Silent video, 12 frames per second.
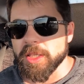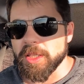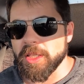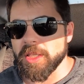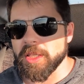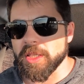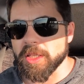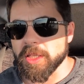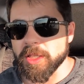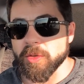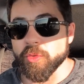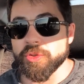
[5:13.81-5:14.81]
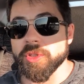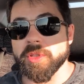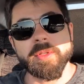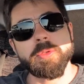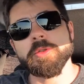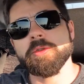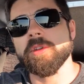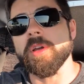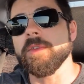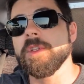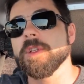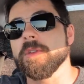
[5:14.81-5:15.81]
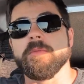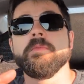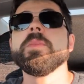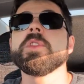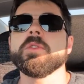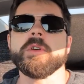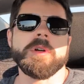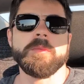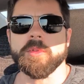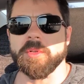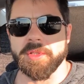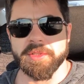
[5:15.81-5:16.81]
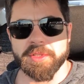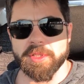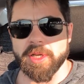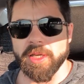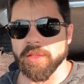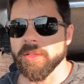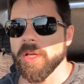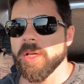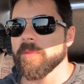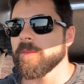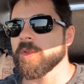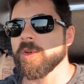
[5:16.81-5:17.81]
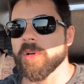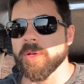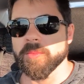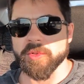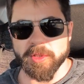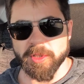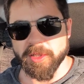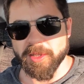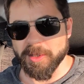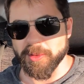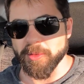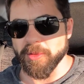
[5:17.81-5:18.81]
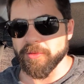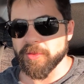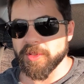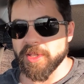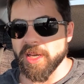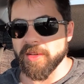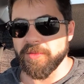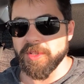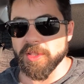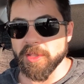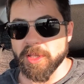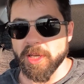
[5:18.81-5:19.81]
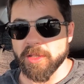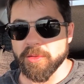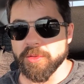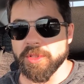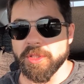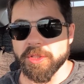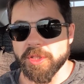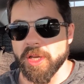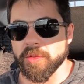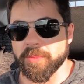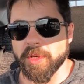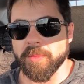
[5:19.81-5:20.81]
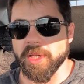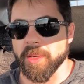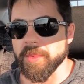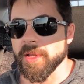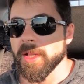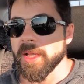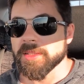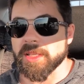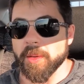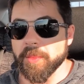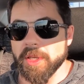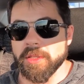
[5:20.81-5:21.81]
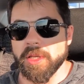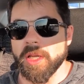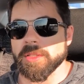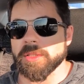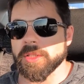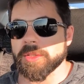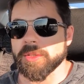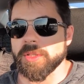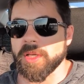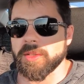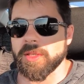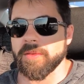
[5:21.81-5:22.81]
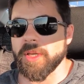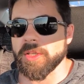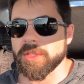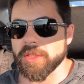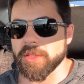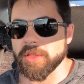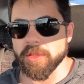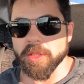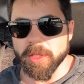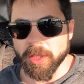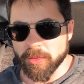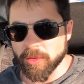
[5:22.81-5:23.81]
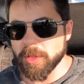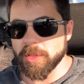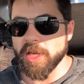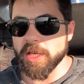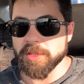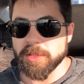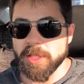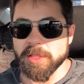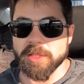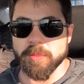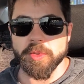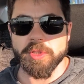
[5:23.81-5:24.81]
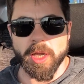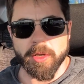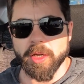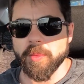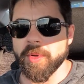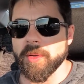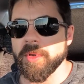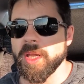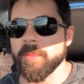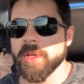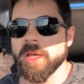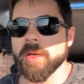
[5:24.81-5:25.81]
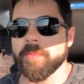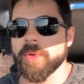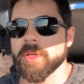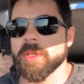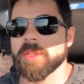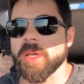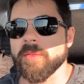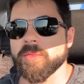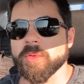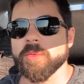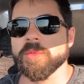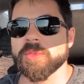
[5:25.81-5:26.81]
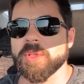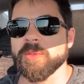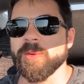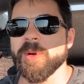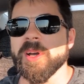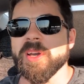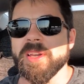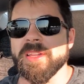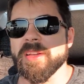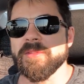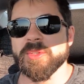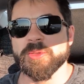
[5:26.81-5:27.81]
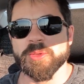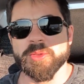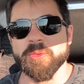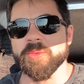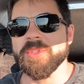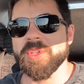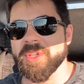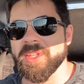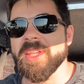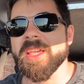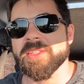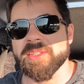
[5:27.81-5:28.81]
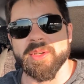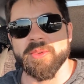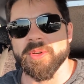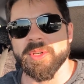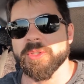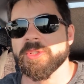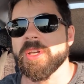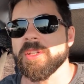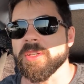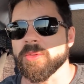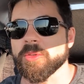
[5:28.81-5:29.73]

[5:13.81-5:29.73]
И э, учитывая то, что я видел много-много стран, много-много городов, я видел, как люди решают проблемы. Самое интересное, что некоторые вещи которые я здесь замечаю как проблема, я прилетаю в другую страну, и я вижу, что у них есть такое решение.